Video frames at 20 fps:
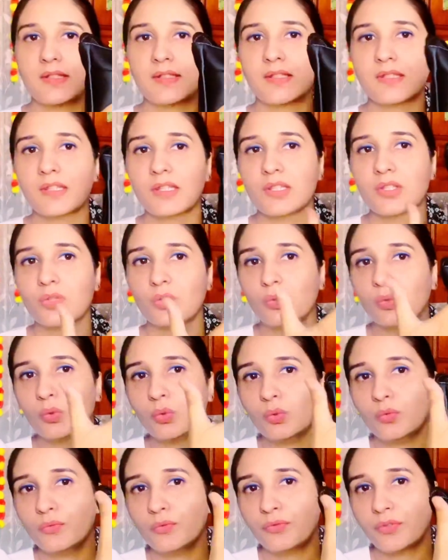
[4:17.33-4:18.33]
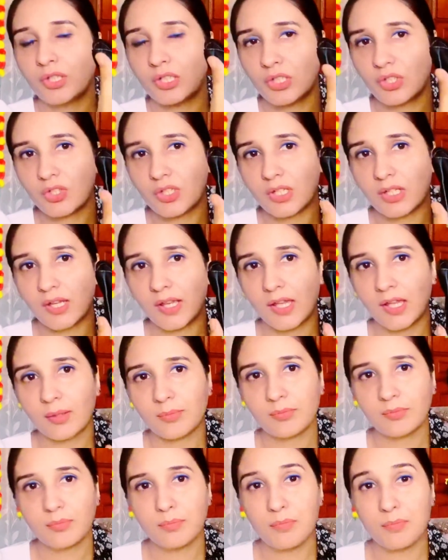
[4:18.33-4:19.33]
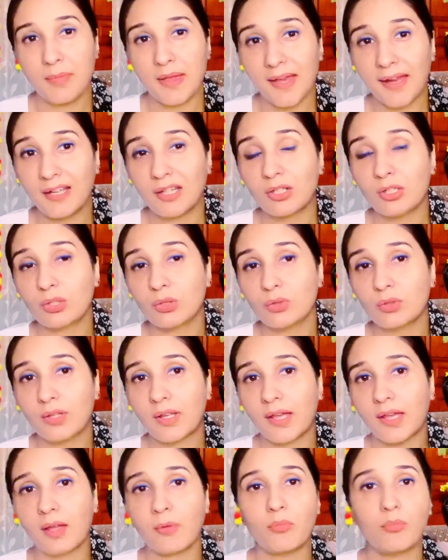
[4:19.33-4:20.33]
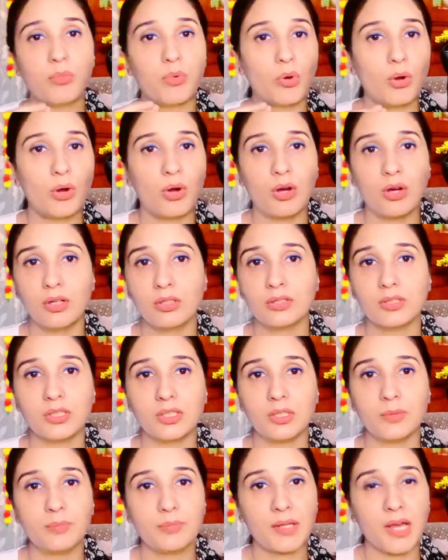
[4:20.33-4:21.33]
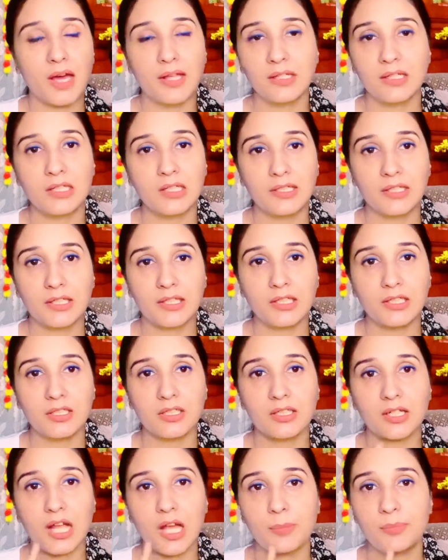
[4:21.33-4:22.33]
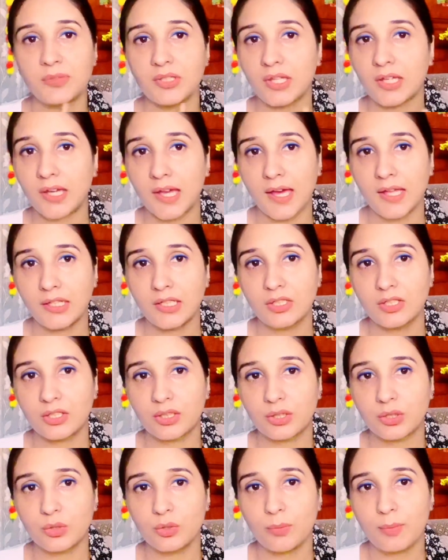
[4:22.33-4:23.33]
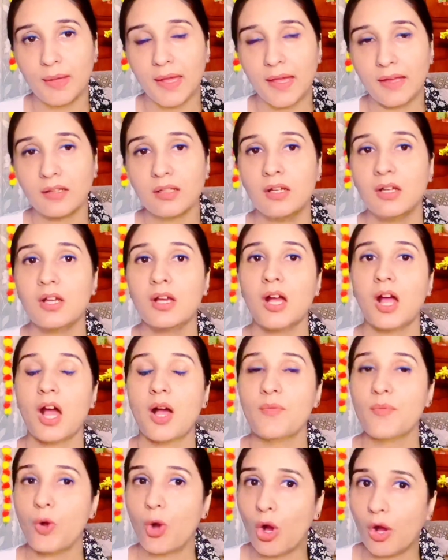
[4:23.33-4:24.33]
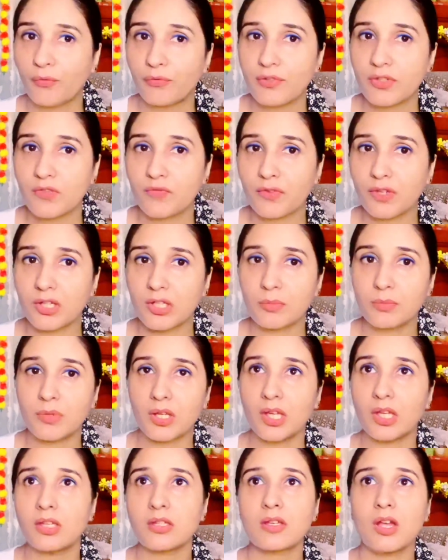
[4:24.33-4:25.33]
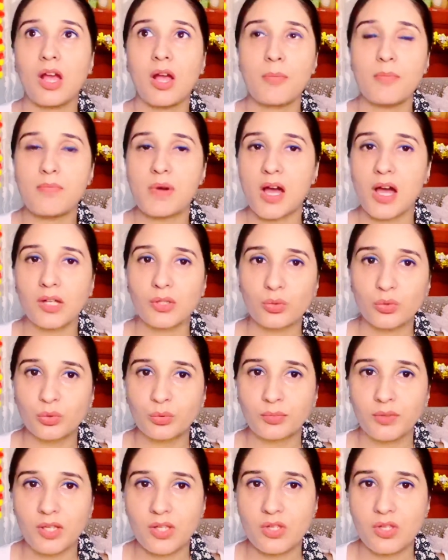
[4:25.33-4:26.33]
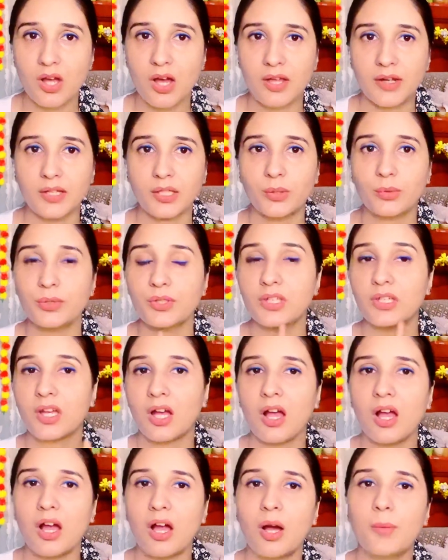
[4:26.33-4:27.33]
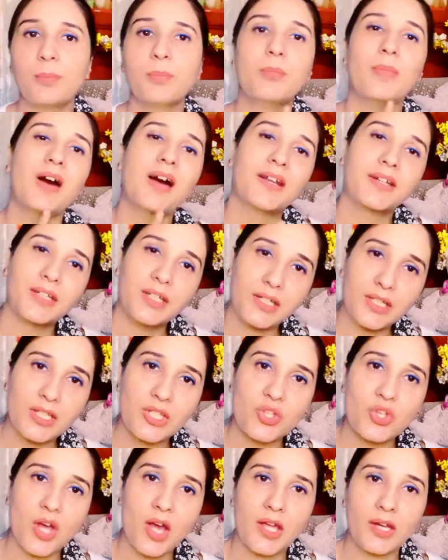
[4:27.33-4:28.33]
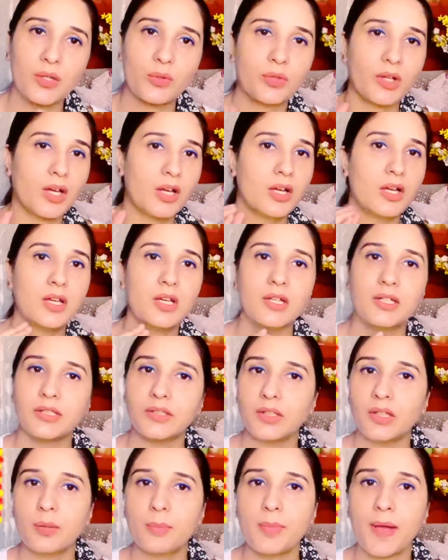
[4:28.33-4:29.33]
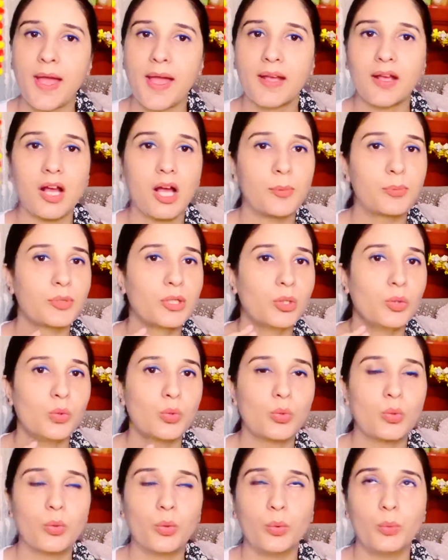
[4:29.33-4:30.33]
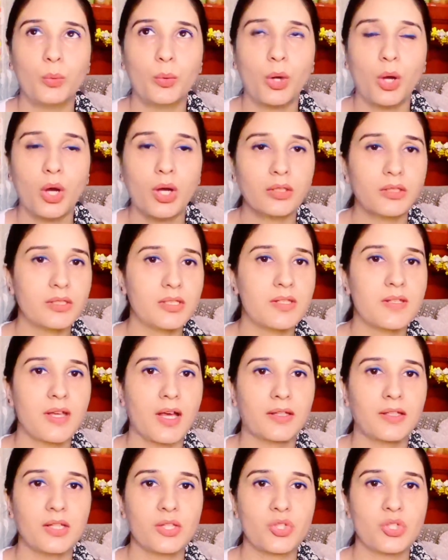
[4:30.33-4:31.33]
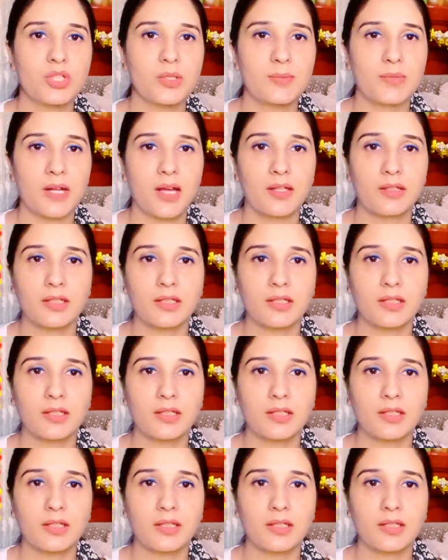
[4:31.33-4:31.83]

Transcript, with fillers: इसकी जो फिनिशिंग है मैट लुक है बहुत ही प्यारी लगेगी अगर आप ये कैरी करते हो बैग आप ऑफिस पेयर में या आप बाहर घूमने जा रहे हो या आप मार्केट ही जा रहे हो ना ये बैग आपके लुक को बहुत ही ज़्यादा अच्छी बना